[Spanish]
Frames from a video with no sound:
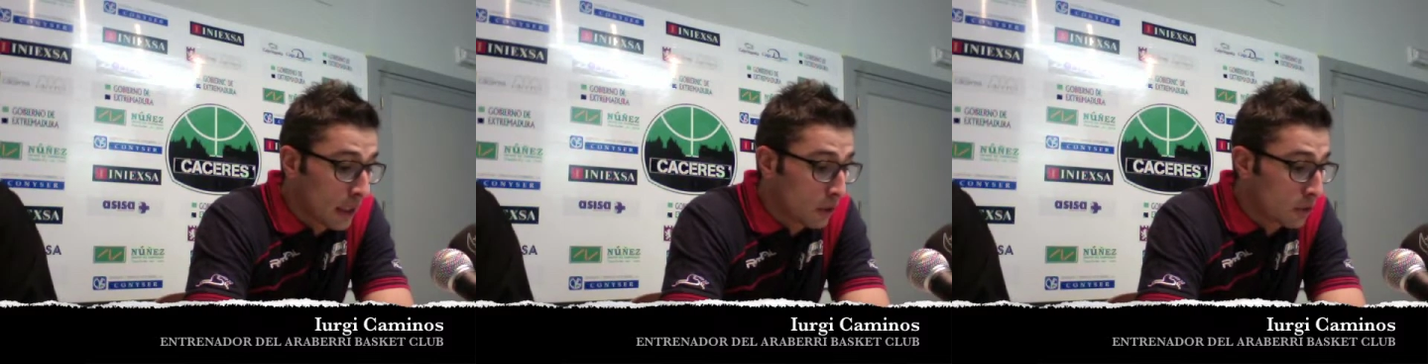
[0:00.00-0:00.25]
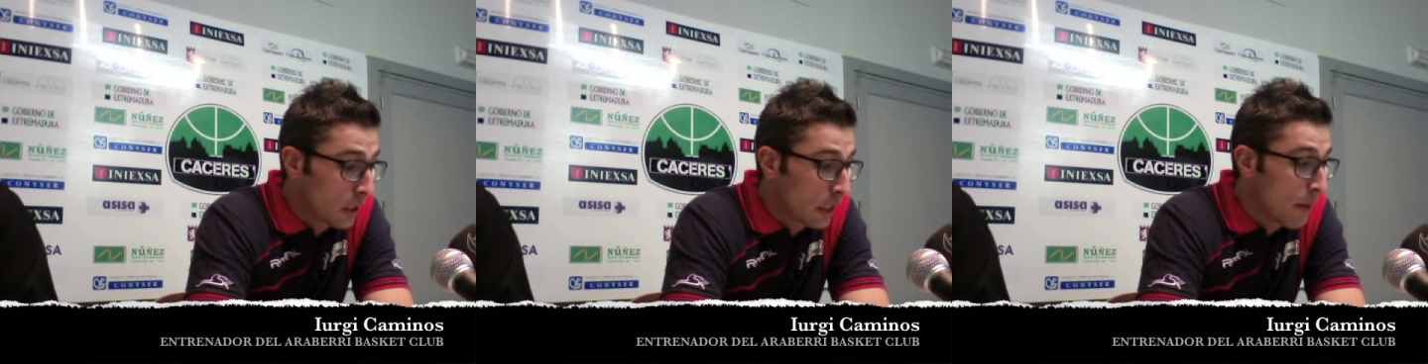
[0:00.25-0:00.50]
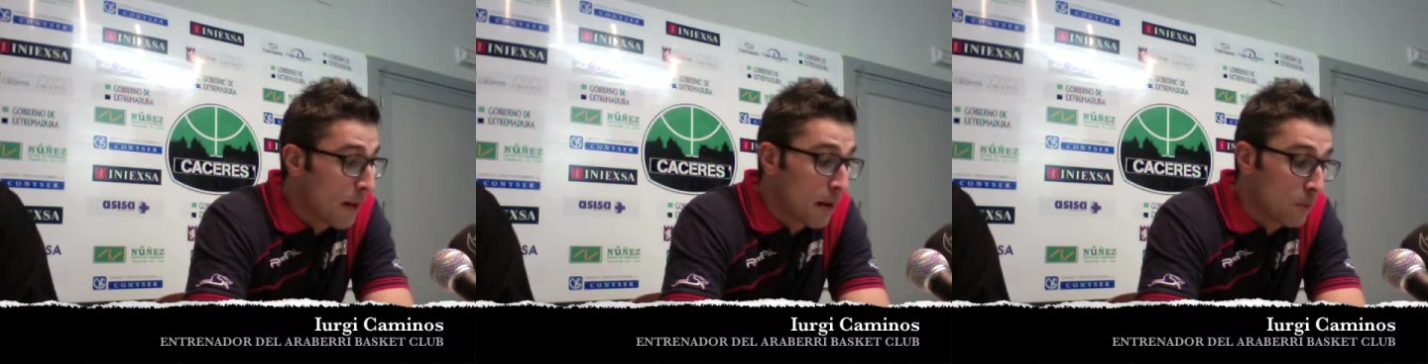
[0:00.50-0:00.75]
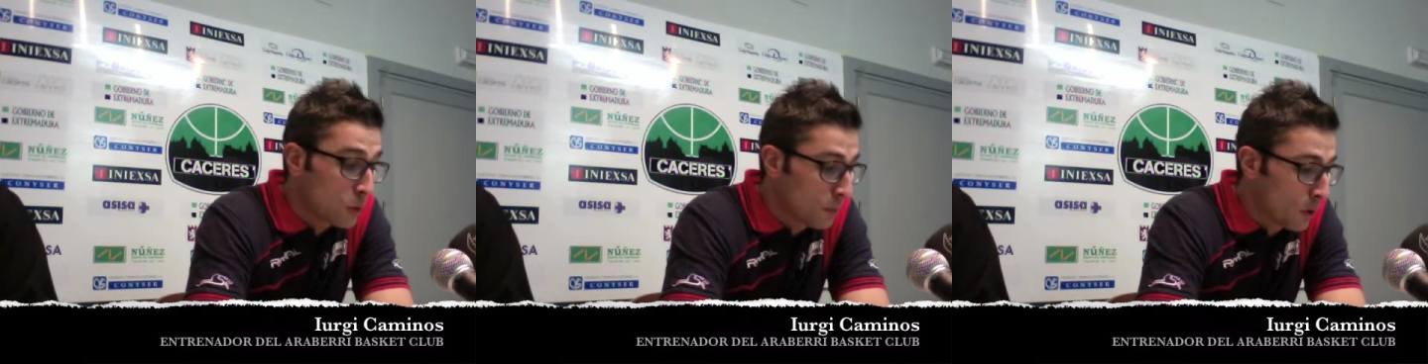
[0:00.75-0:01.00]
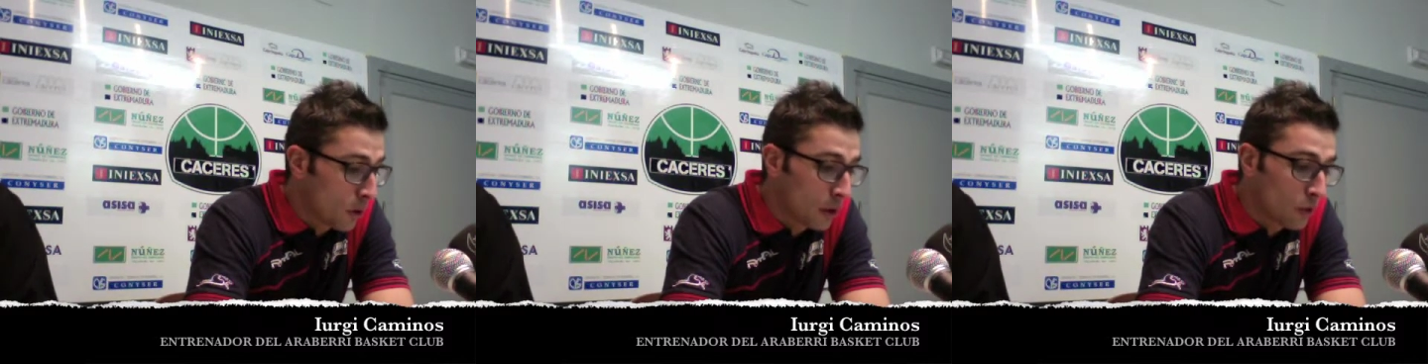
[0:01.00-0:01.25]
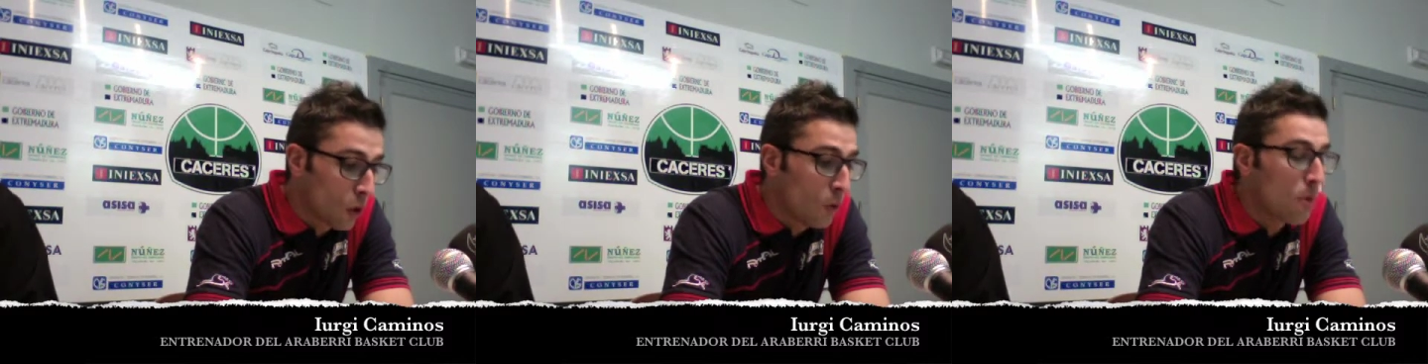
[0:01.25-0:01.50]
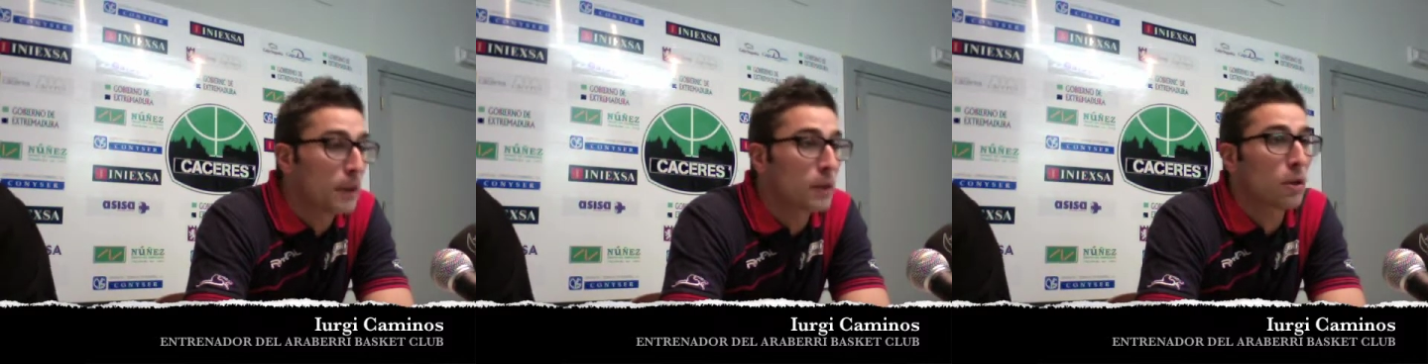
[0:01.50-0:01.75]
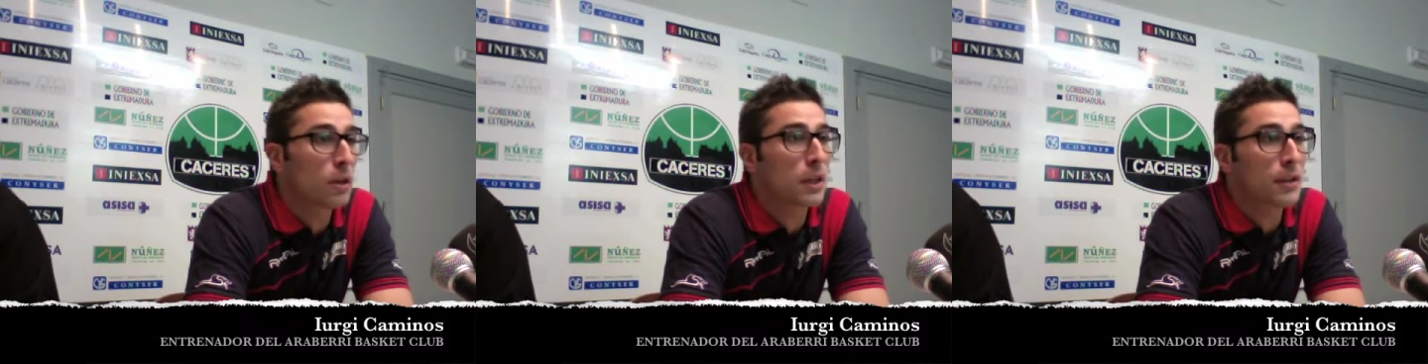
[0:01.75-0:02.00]
nos animábamos, pero en todo
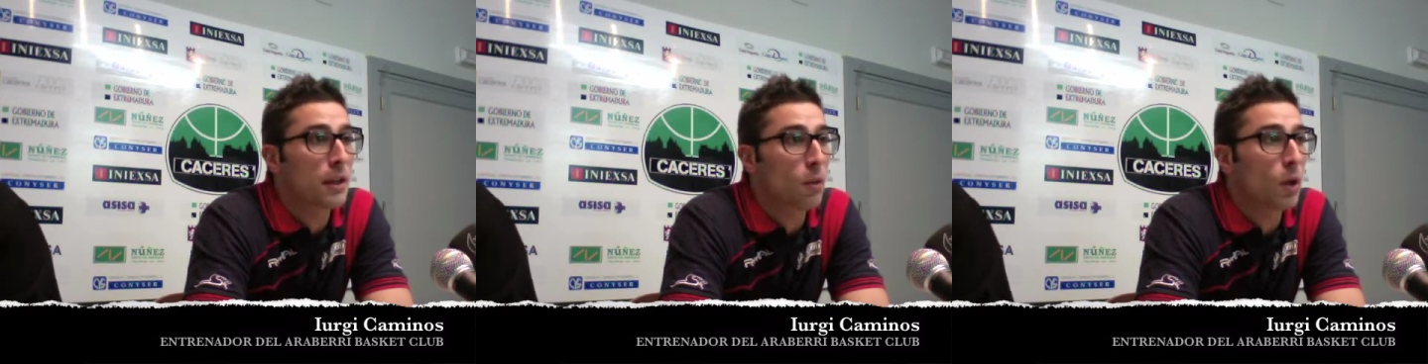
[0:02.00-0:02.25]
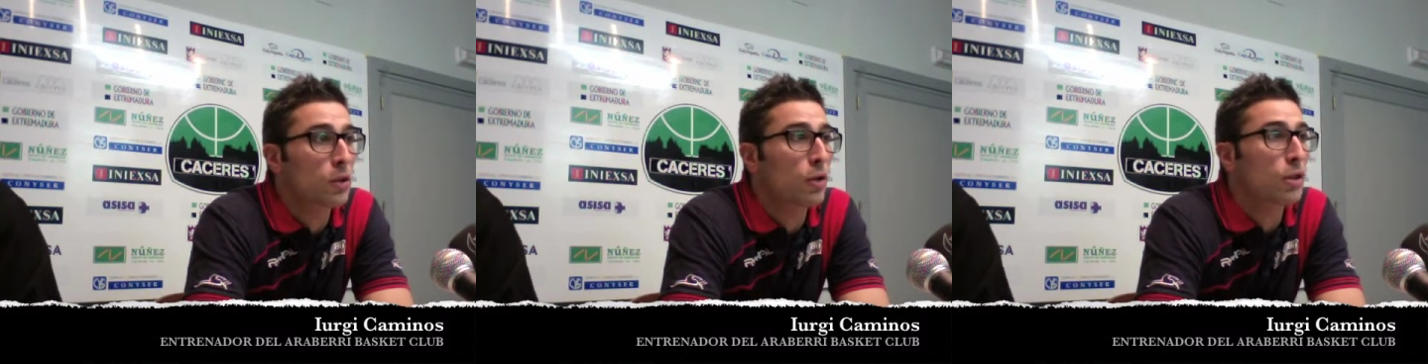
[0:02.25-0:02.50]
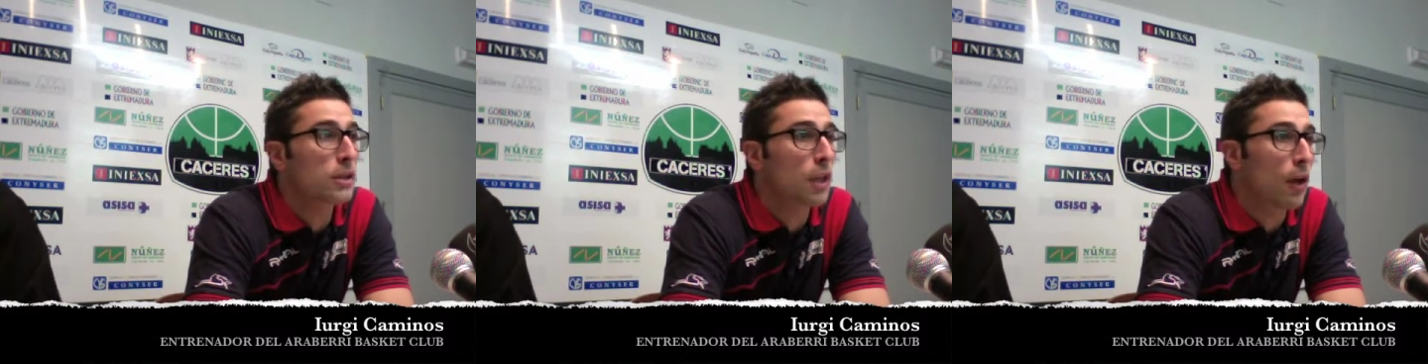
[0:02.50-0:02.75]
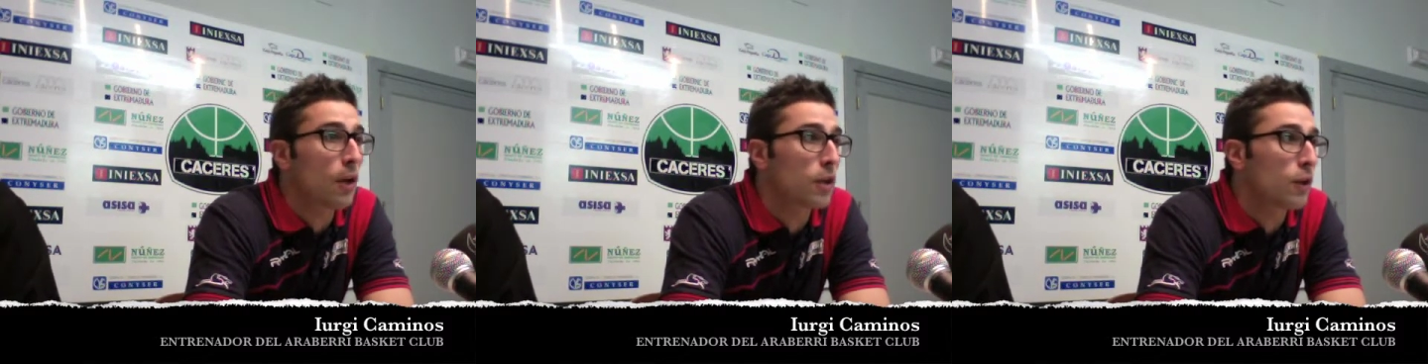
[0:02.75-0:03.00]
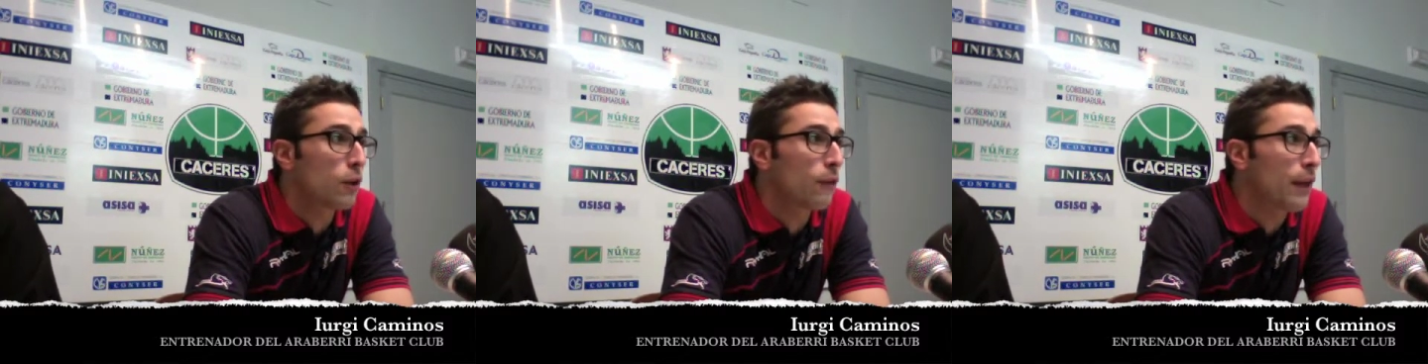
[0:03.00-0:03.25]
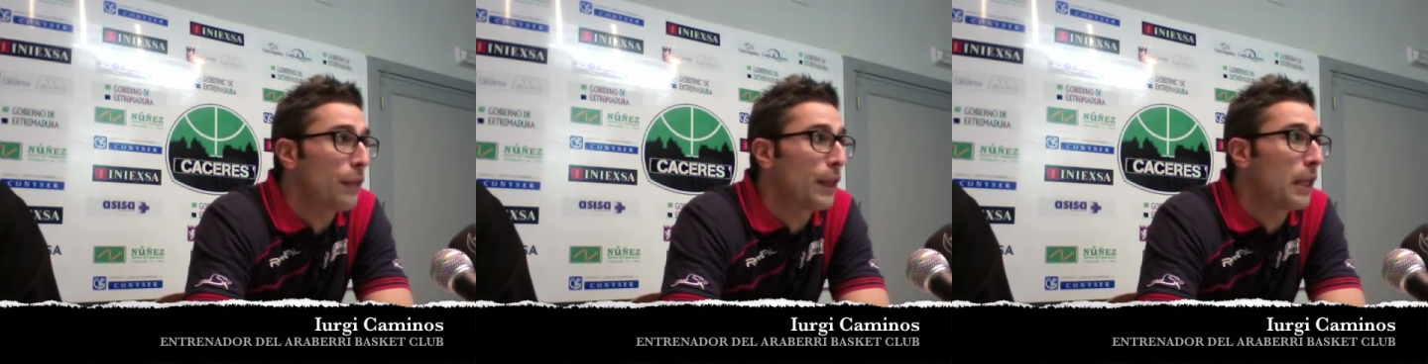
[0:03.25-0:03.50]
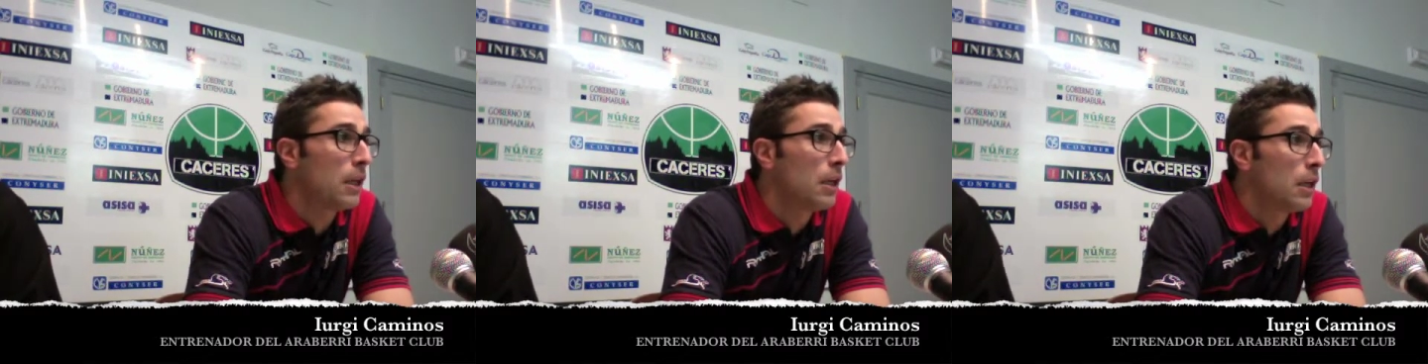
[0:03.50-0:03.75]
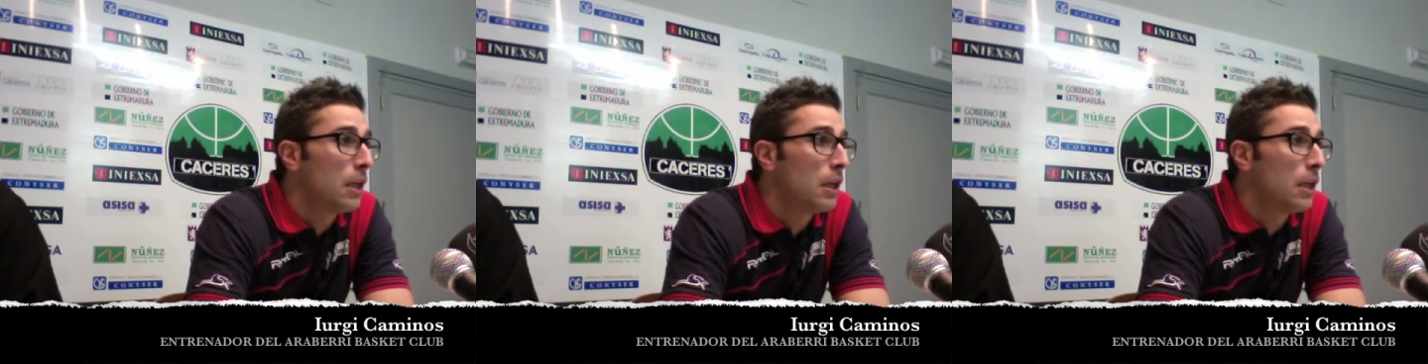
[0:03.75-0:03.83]
momento en el tercer cuarto ellos han seguido anotando fácil.